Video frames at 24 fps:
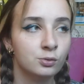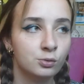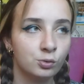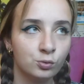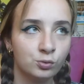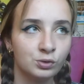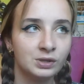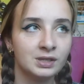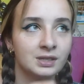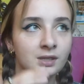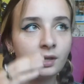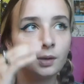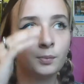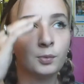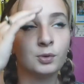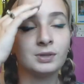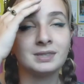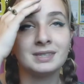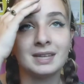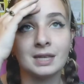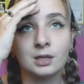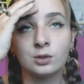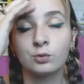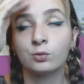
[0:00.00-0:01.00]
Du coup j'étais en mode
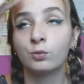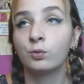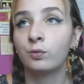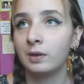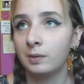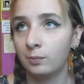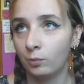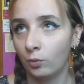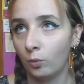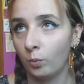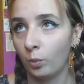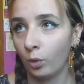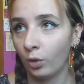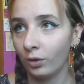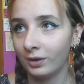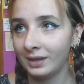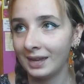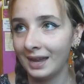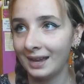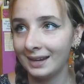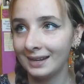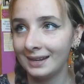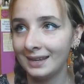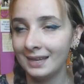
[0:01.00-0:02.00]
ça se trouve ils vont me
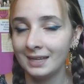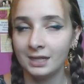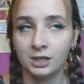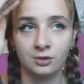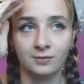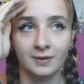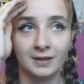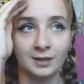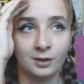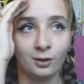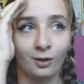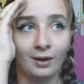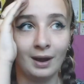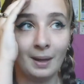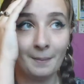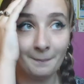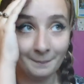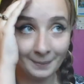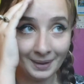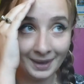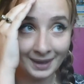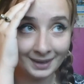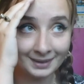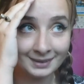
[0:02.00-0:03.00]
recaler, je vais être dans la
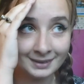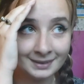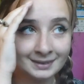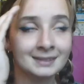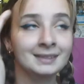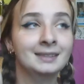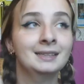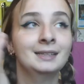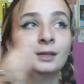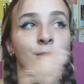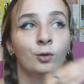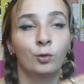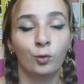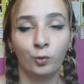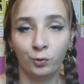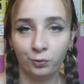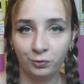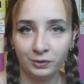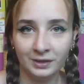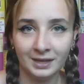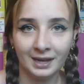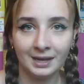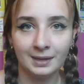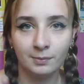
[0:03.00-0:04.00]
merde. Au
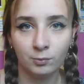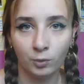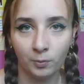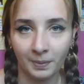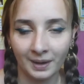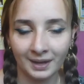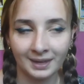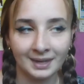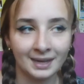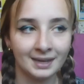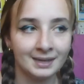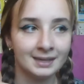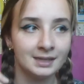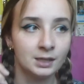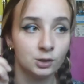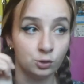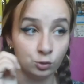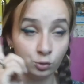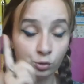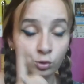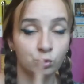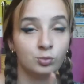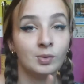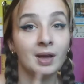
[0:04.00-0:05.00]
final, ils m'ont parcalé.
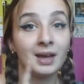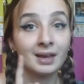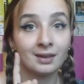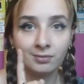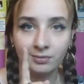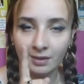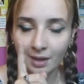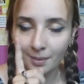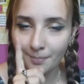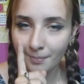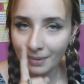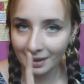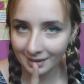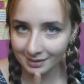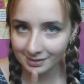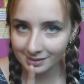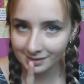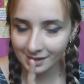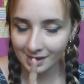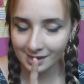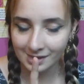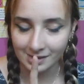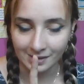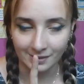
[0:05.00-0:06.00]
Je suis arrivée à
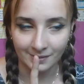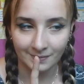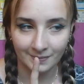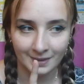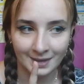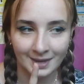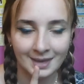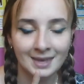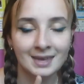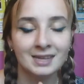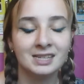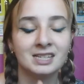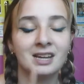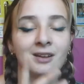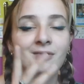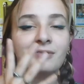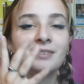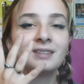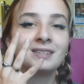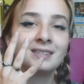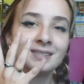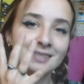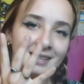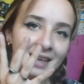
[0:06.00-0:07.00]
Marseille.
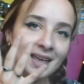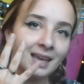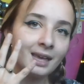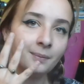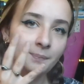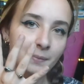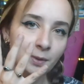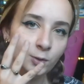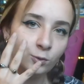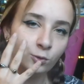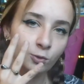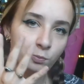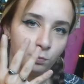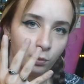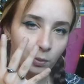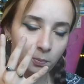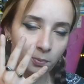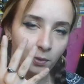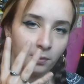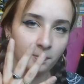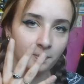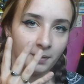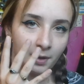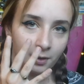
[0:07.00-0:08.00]
J'avais 5 minutes pour
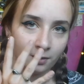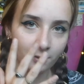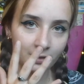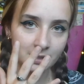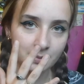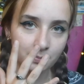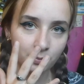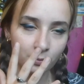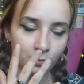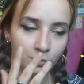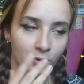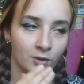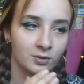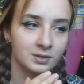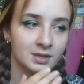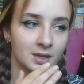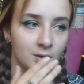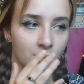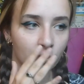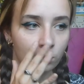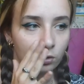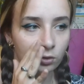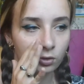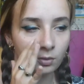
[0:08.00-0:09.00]
prendre ma correspondance
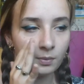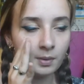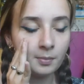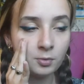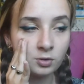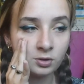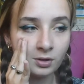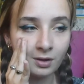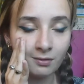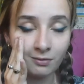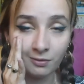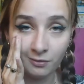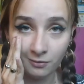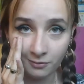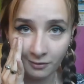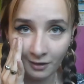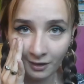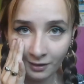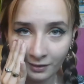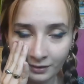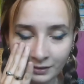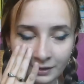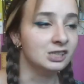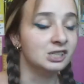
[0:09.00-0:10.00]
alors que normalement j'en avais 20.